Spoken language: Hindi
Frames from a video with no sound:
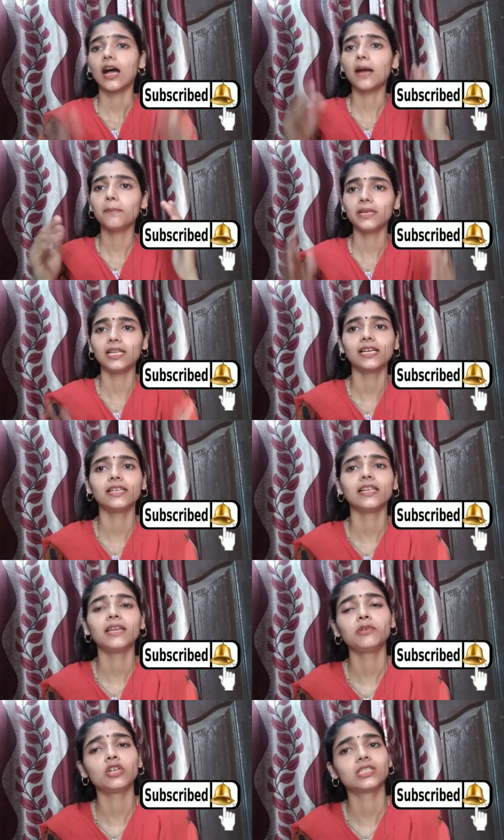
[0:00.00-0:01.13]
अब मिलेंगे नई
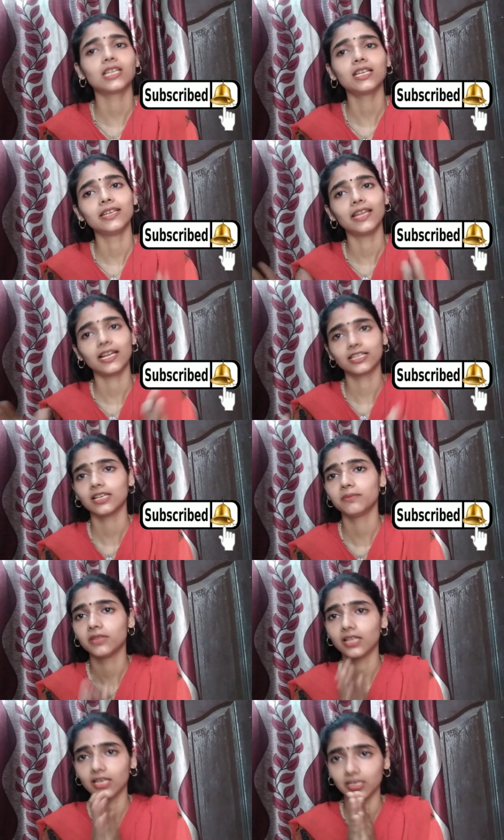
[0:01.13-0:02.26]
वीडियो के साथ नेक्स्ट टाइम